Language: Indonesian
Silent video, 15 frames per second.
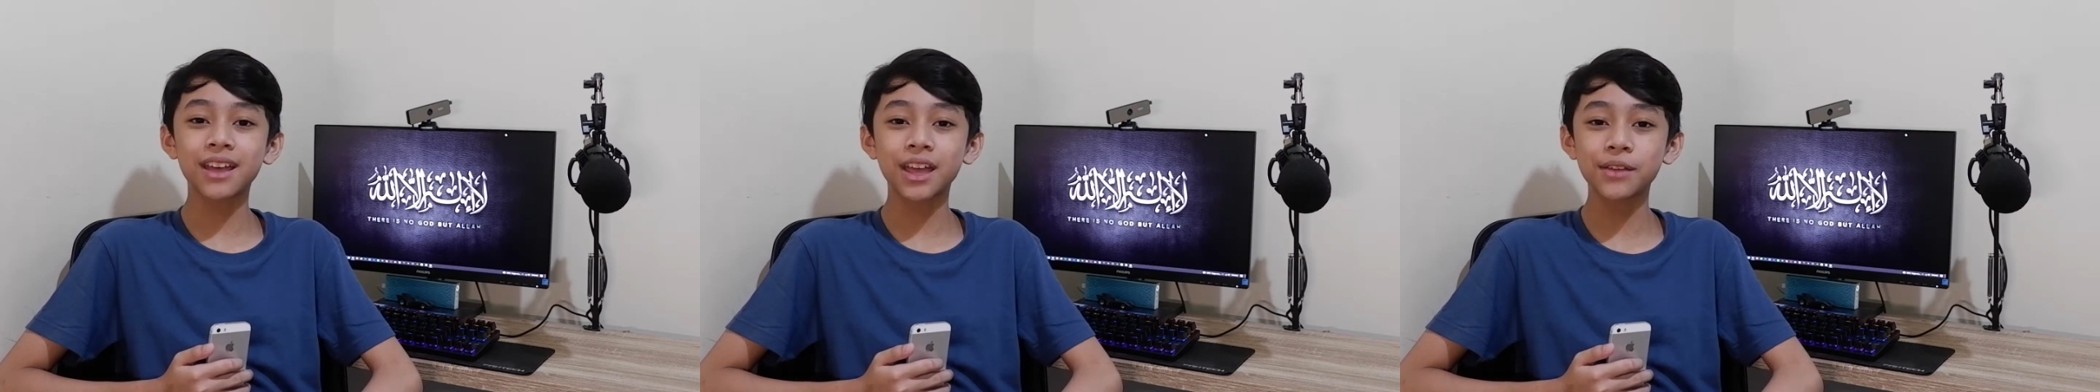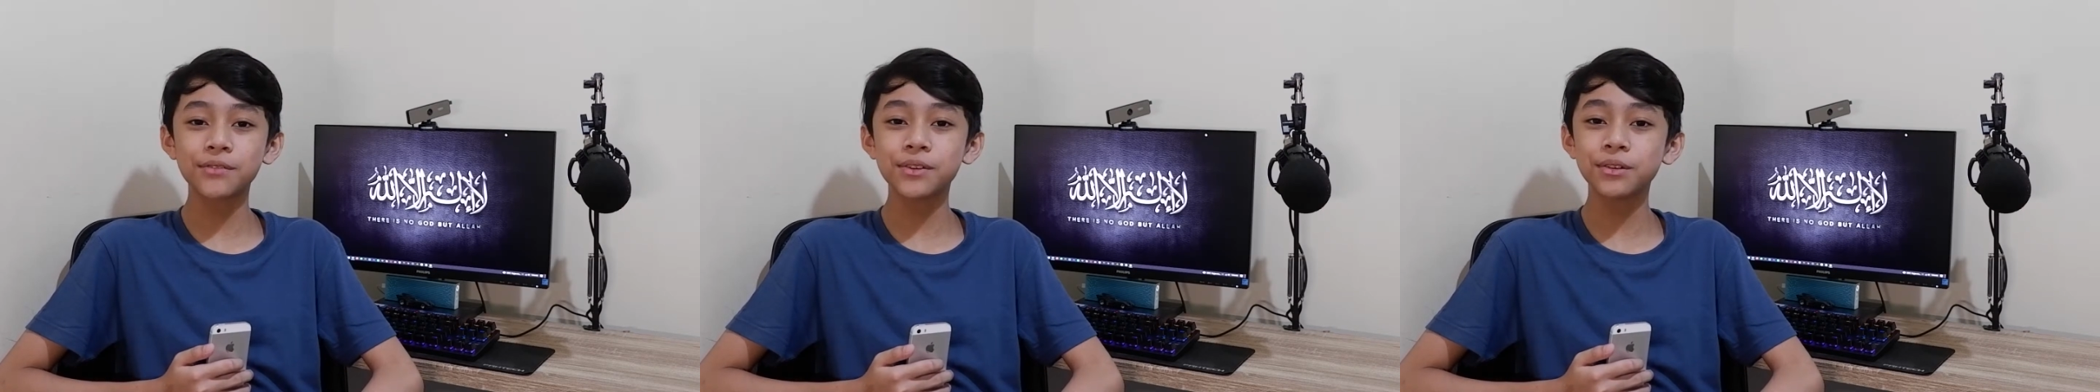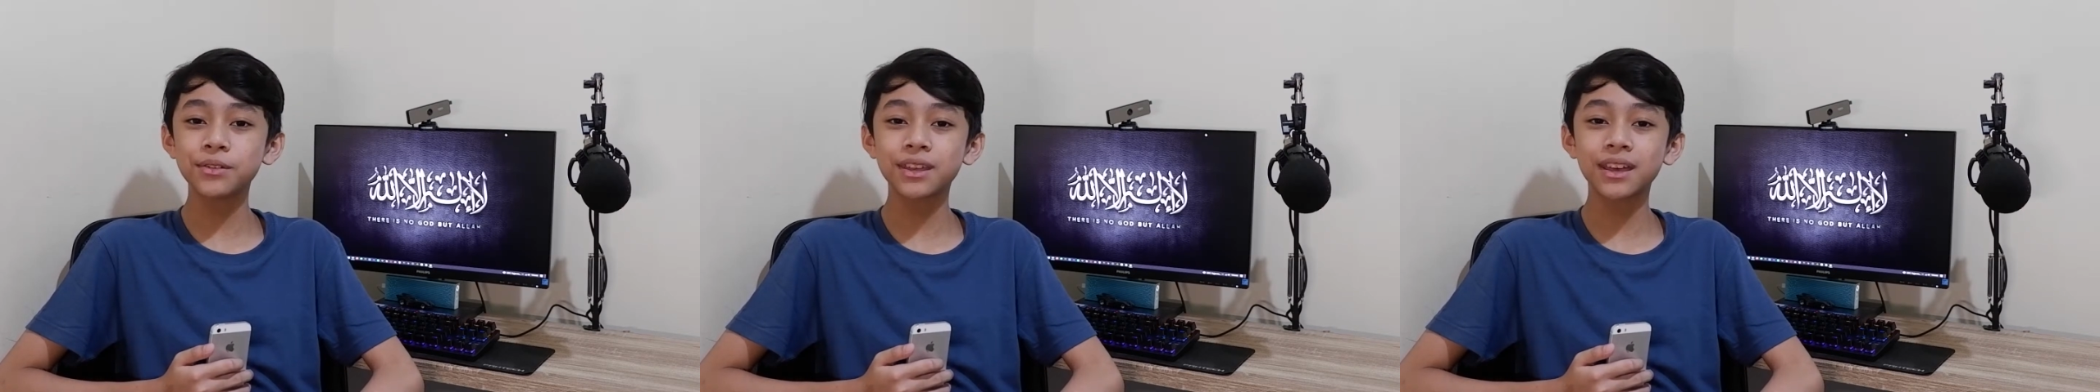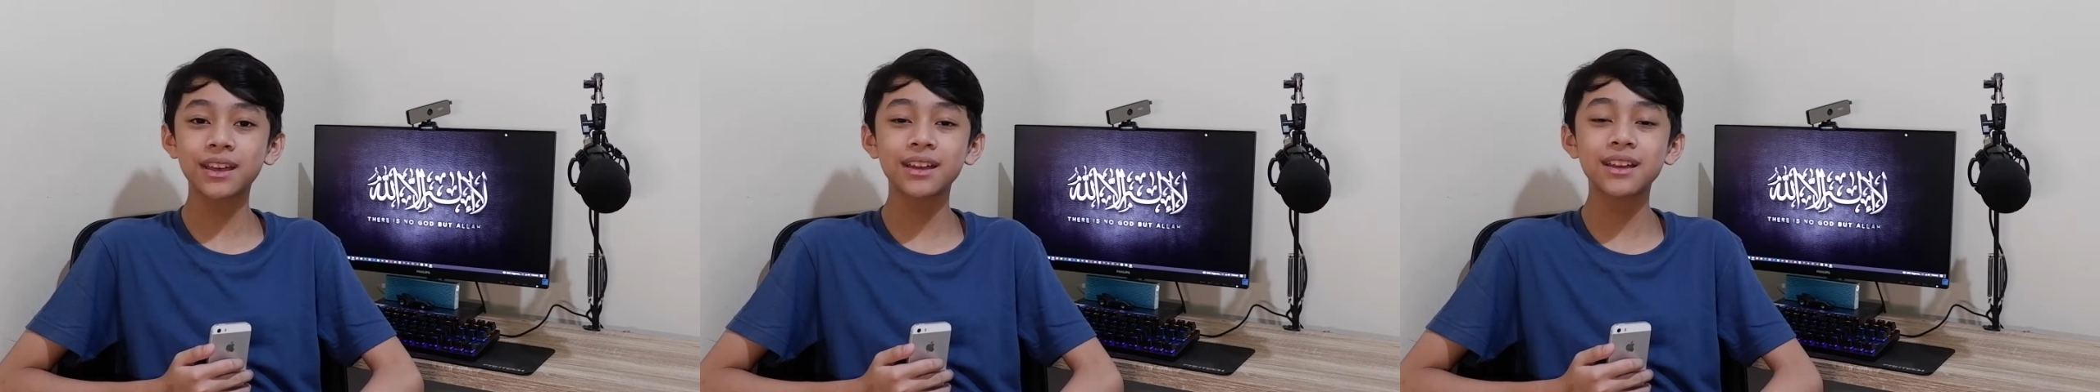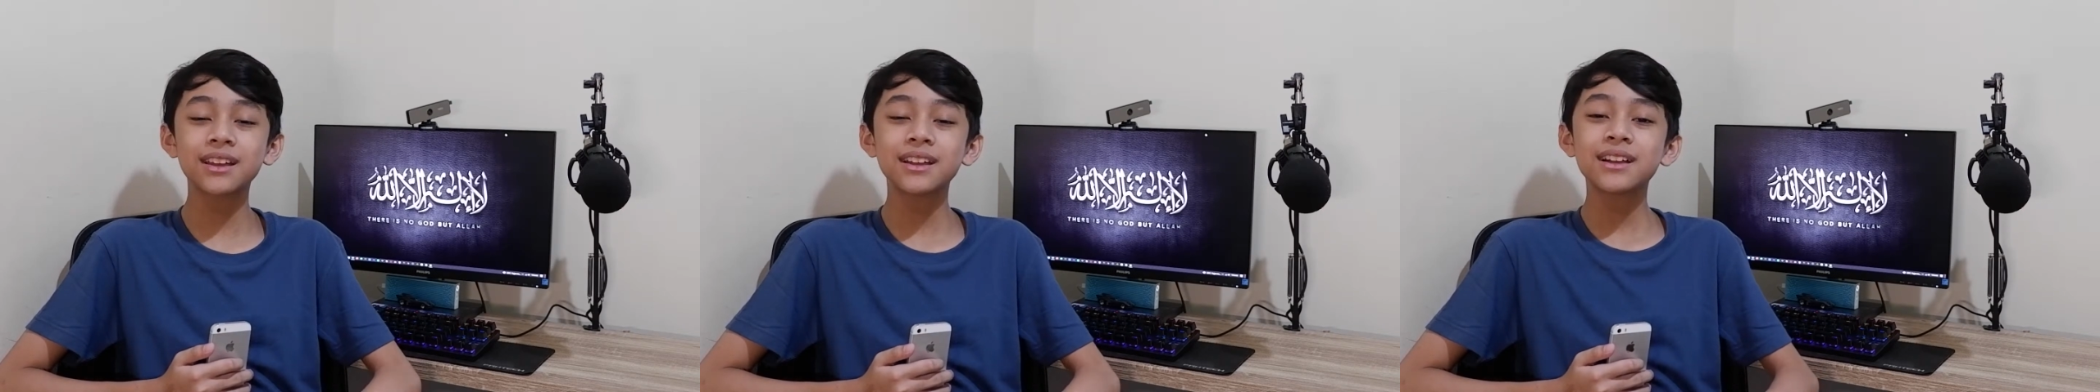reviewnya.
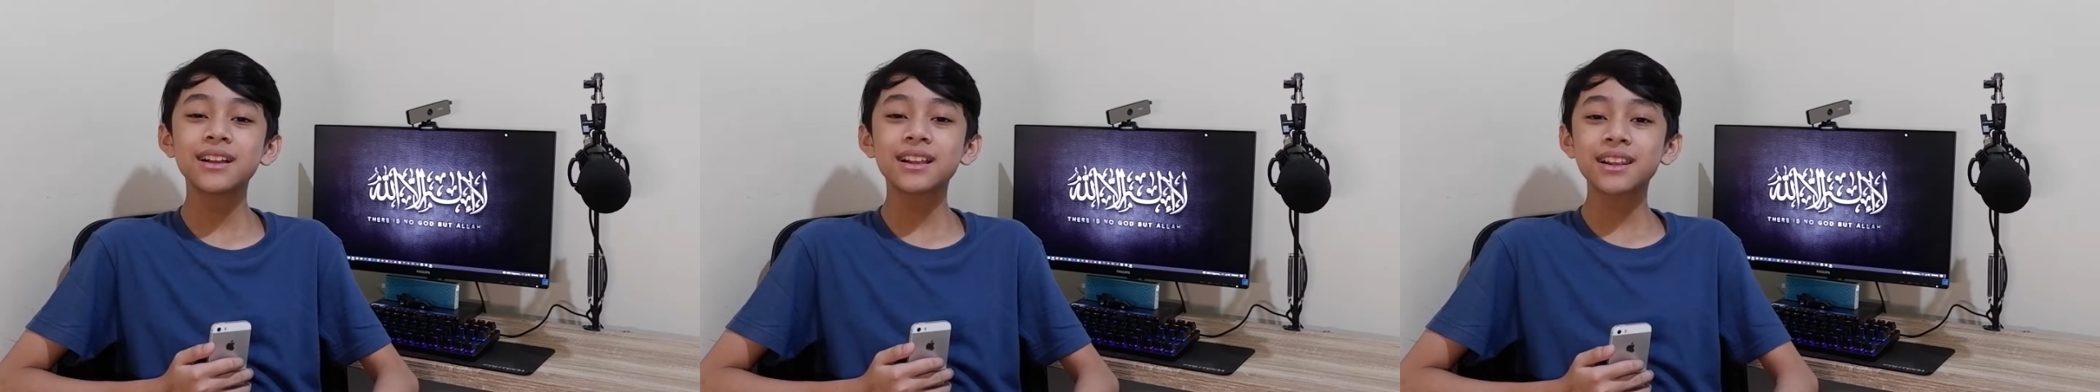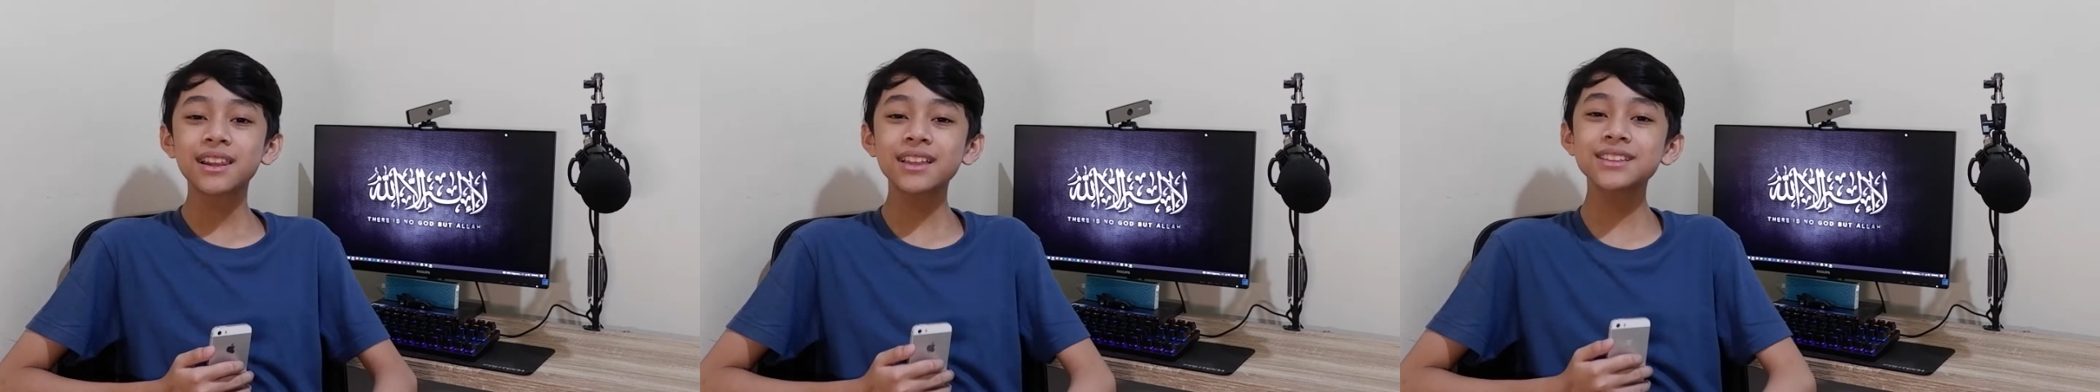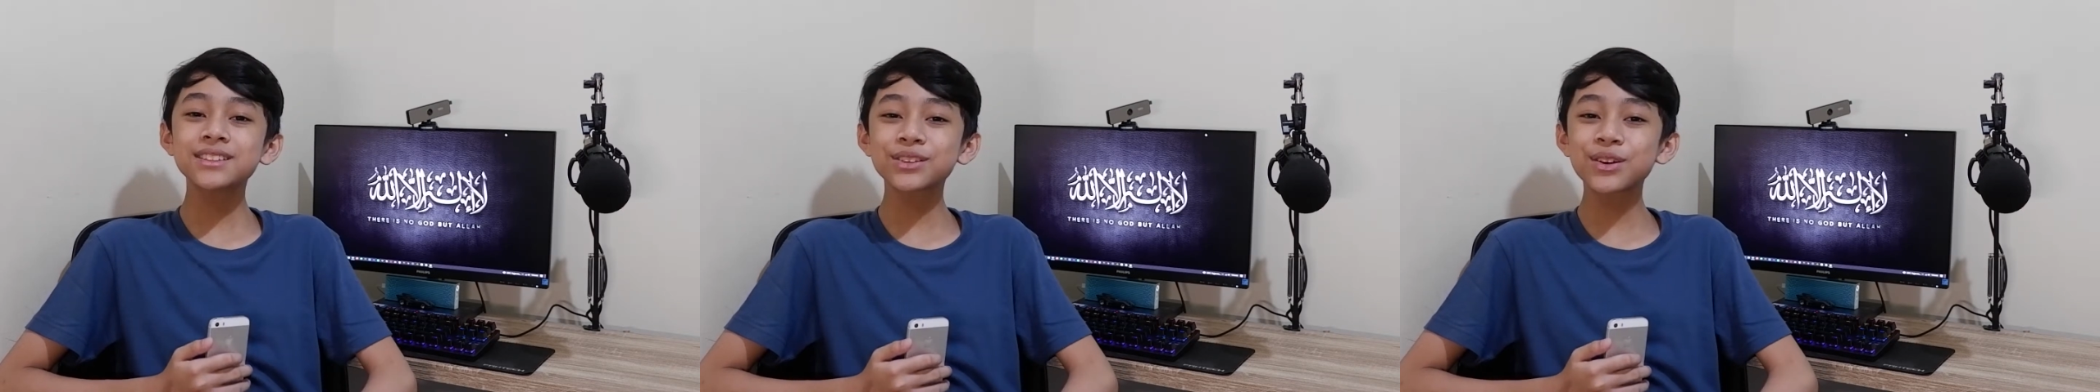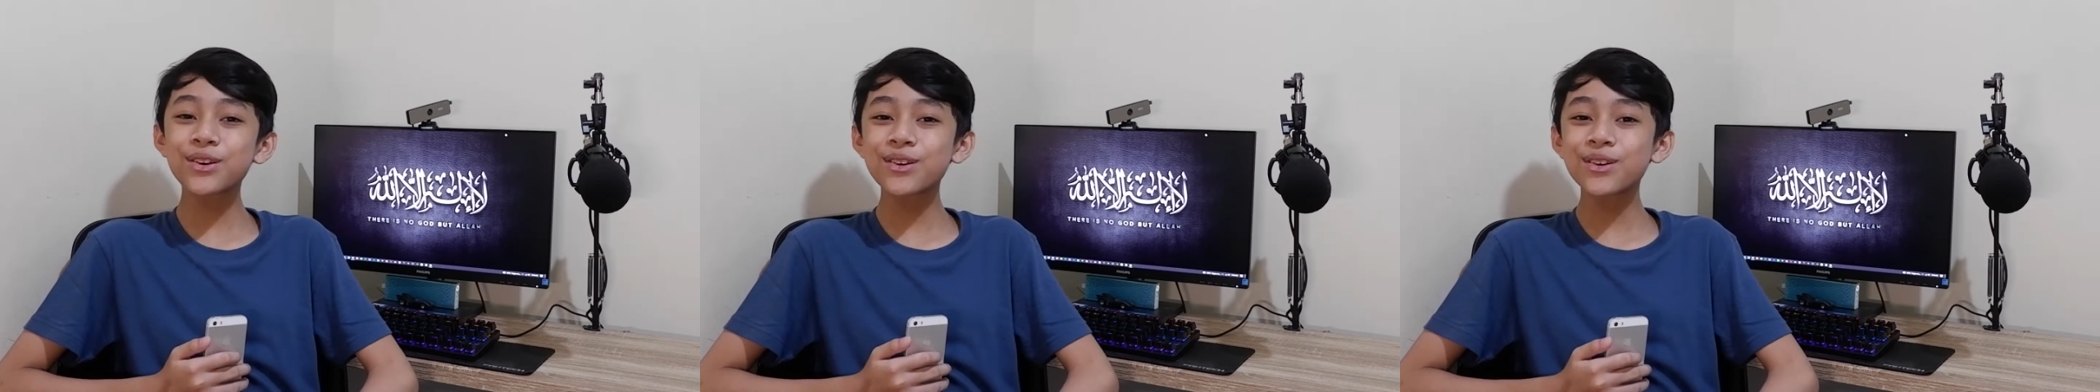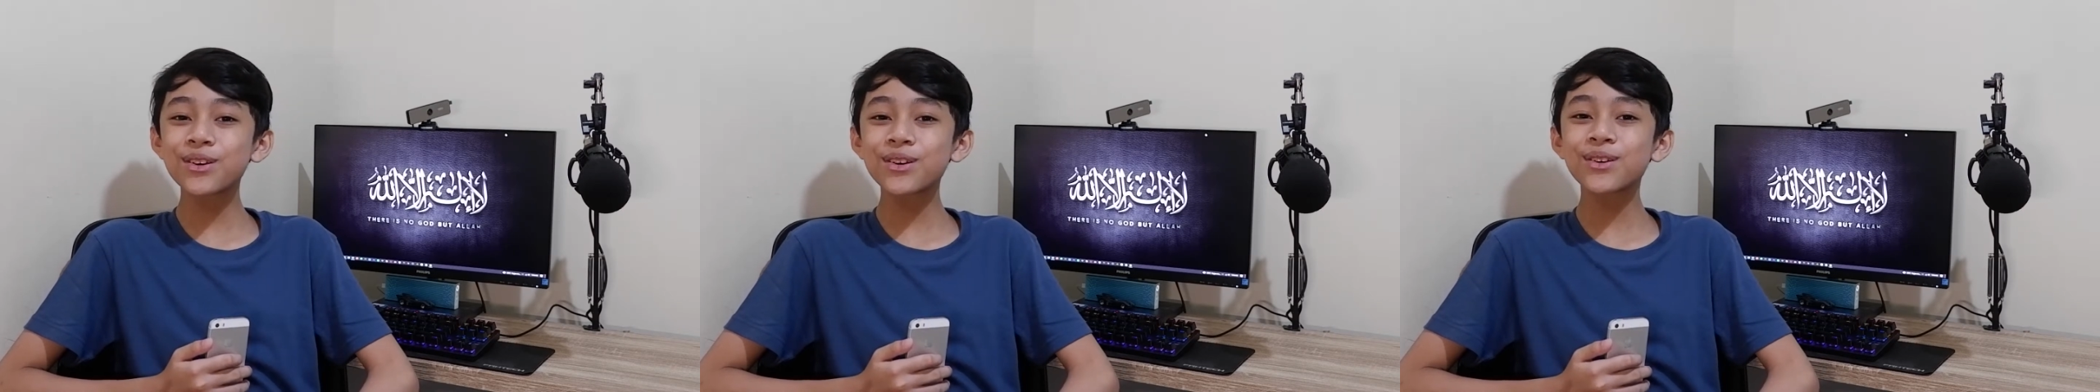Let's
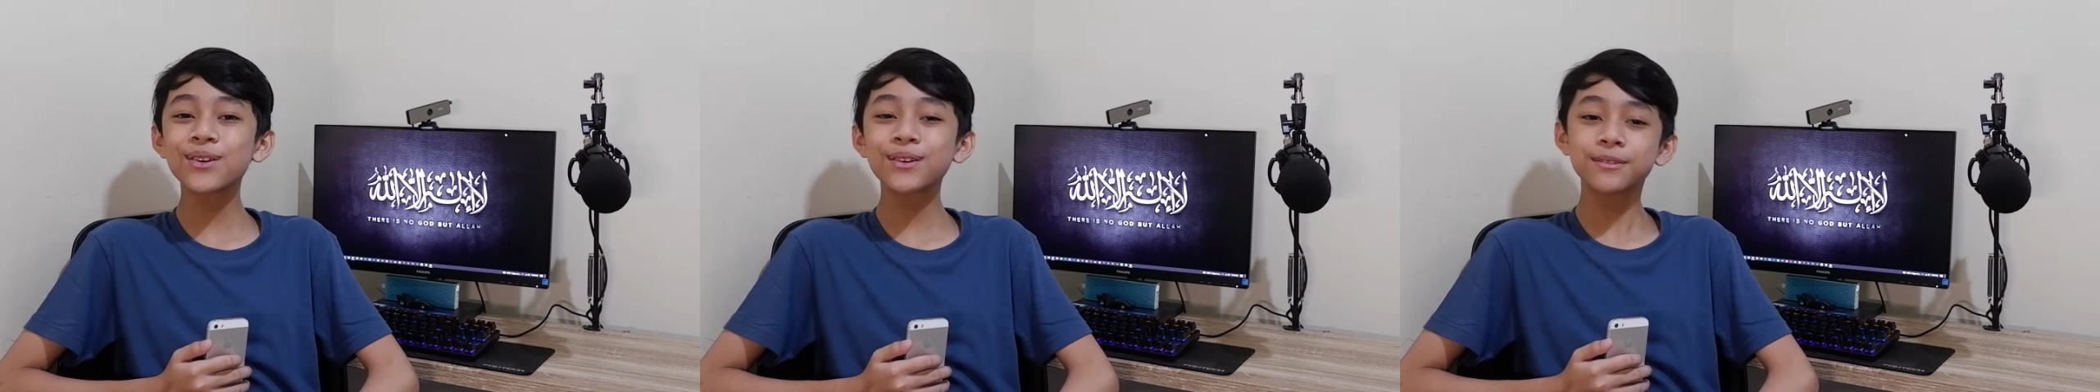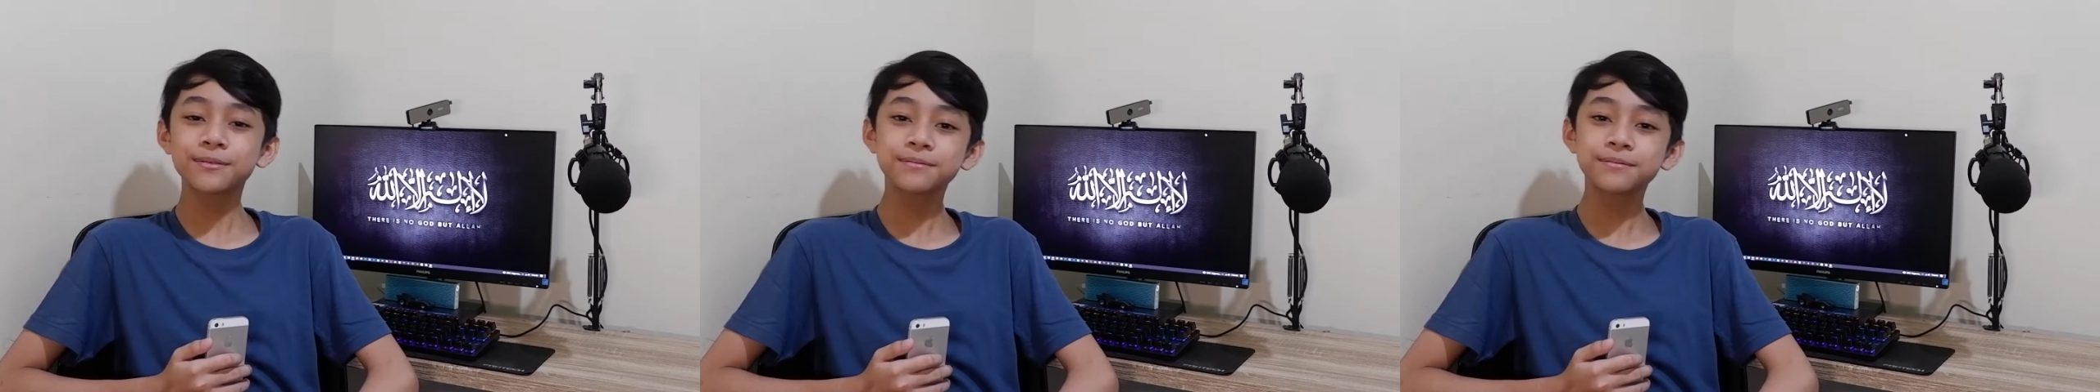go!